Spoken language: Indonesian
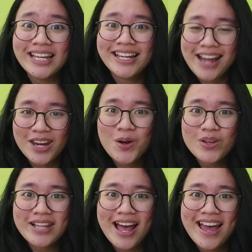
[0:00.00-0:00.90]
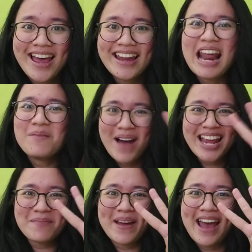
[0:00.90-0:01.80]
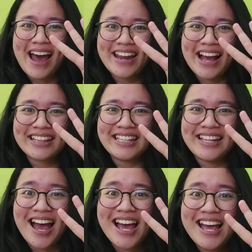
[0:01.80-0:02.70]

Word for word: dari dosa, dan bangkit pada hari yang ketiga.